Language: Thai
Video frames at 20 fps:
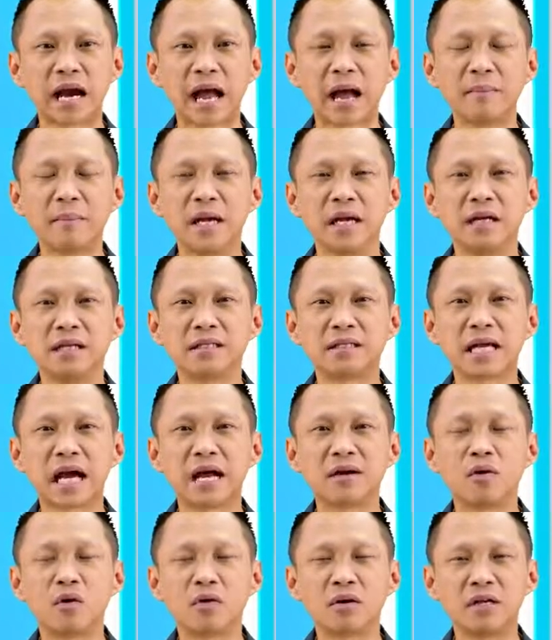นะครับ
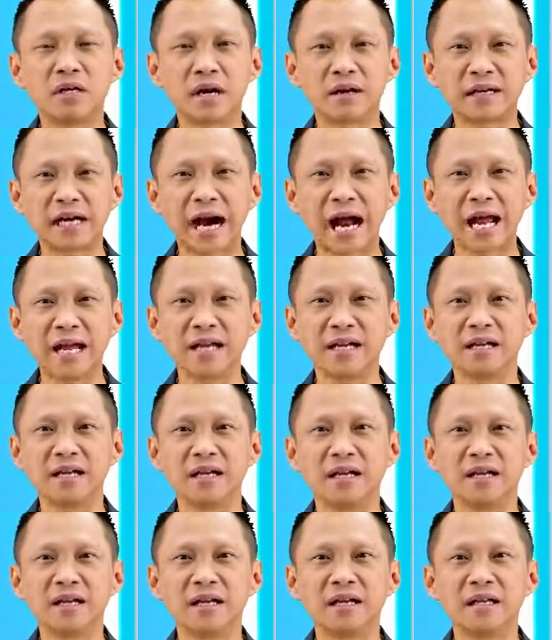ชาดกคืออะไร
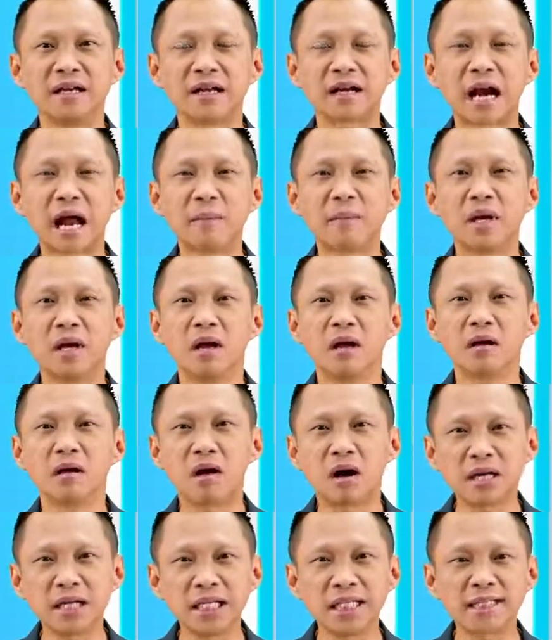นะครับ
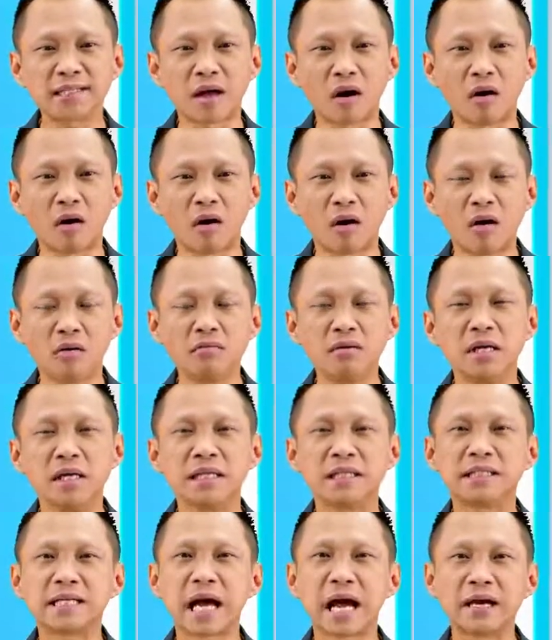ข้อที่
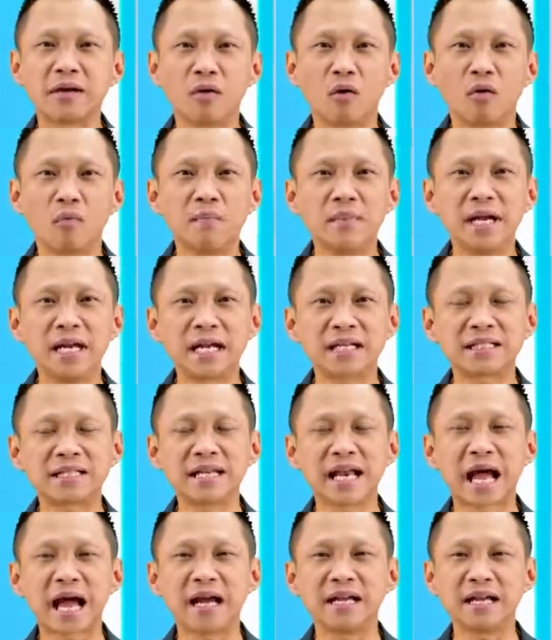2 ชาดกมีลักษ
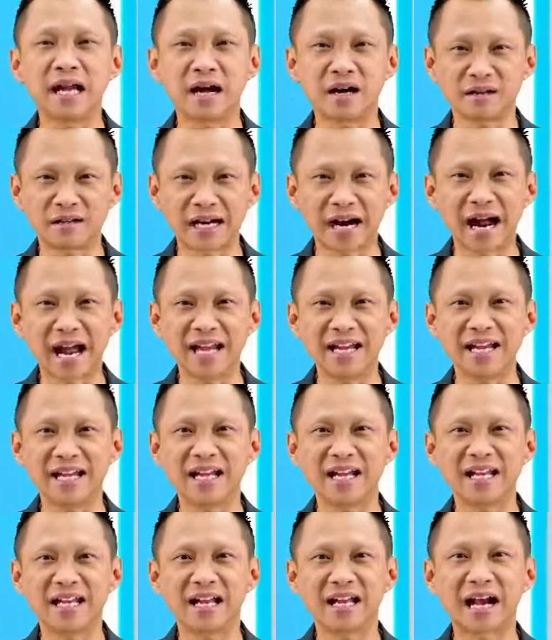ณะอย่างไร
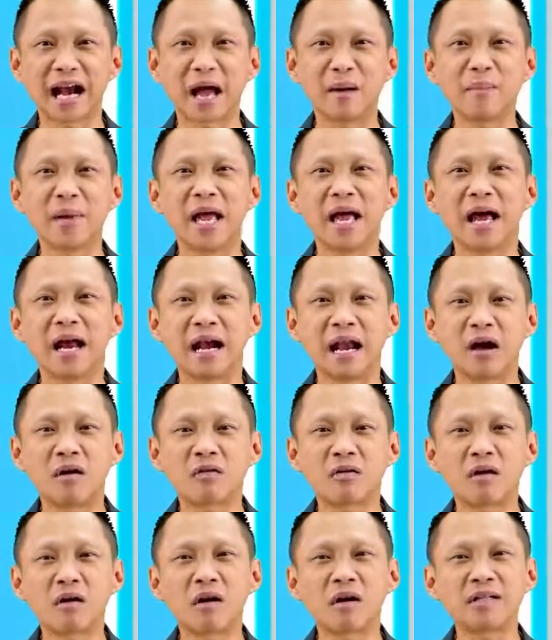นะครับ แล้ว
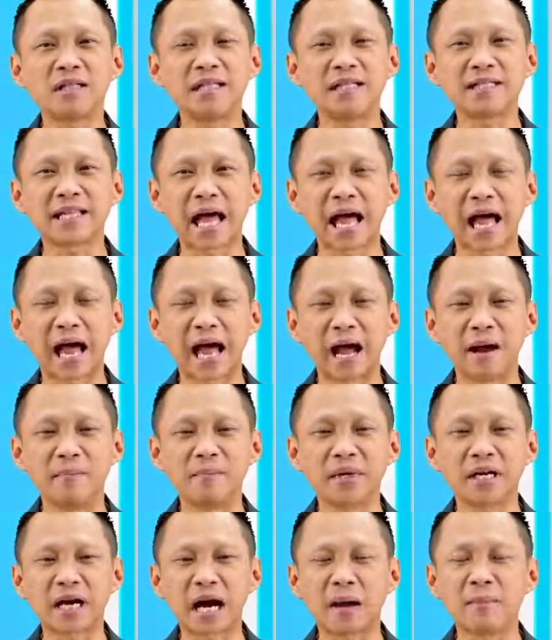ก็ข้อที่
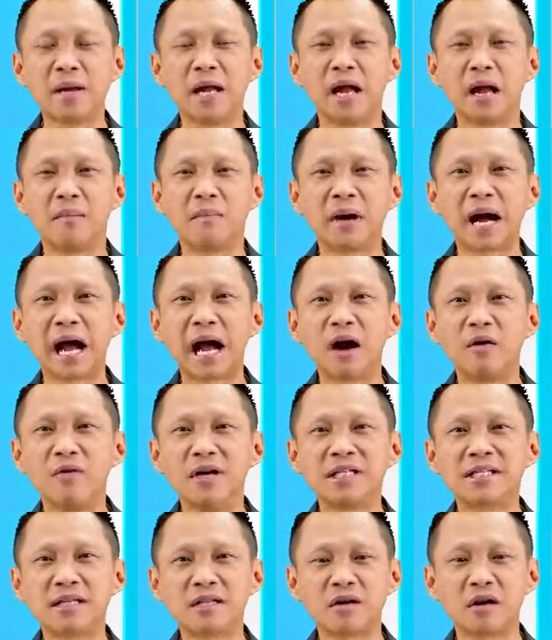3นะครับมหาเว
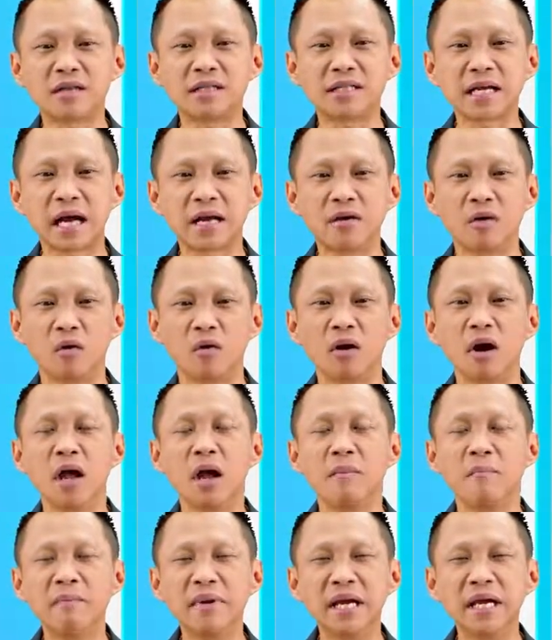สสันดรชาดก
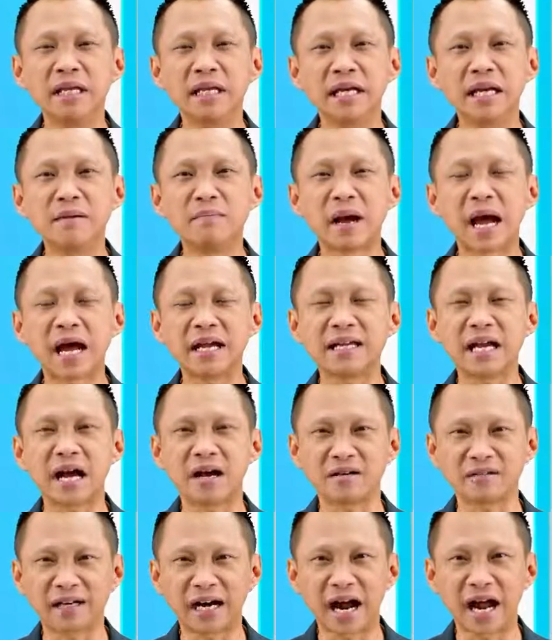มีที่มาอ
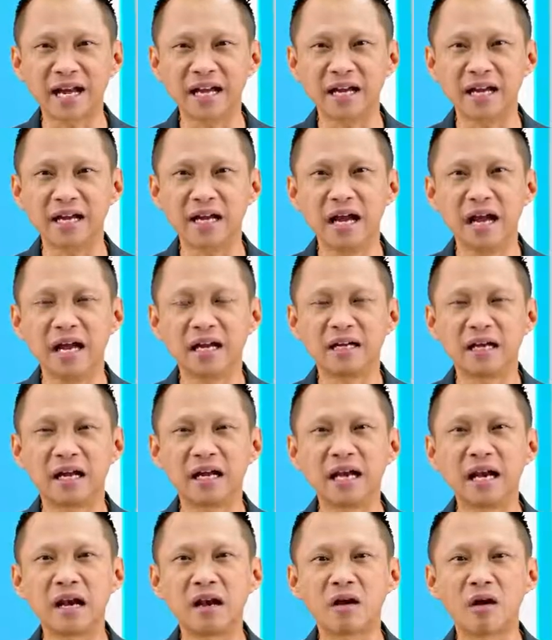ย่างไร นั
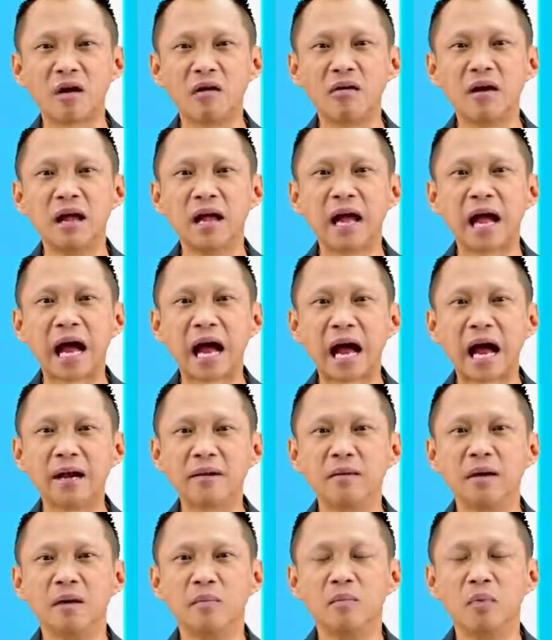กเรียนลอง่าน
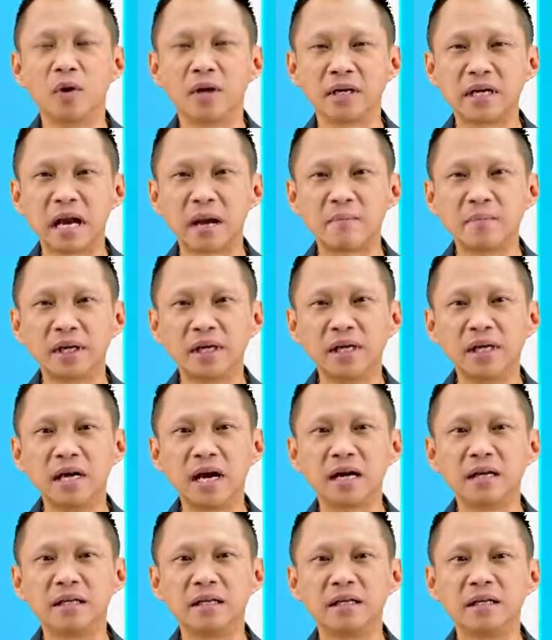บทนำเรื่
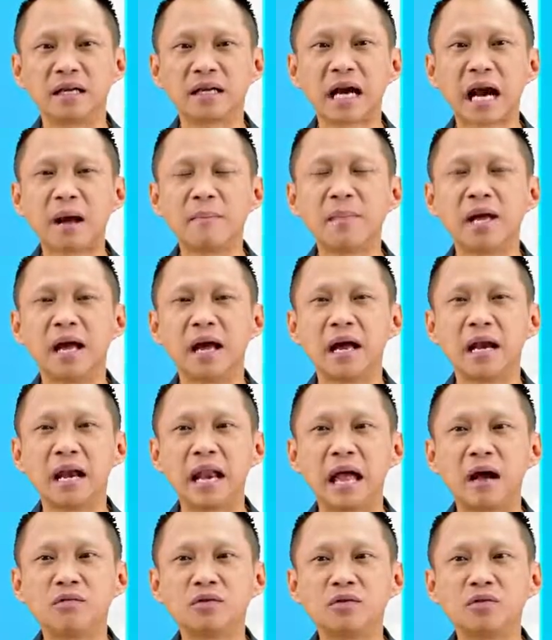องนะครับ
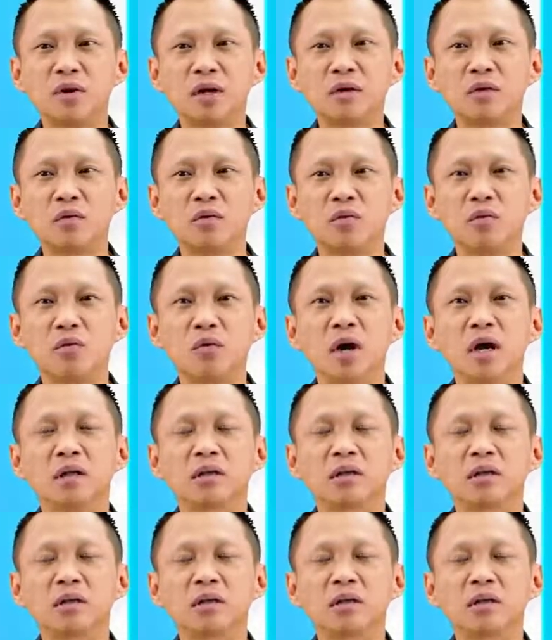แล้วช่วยครู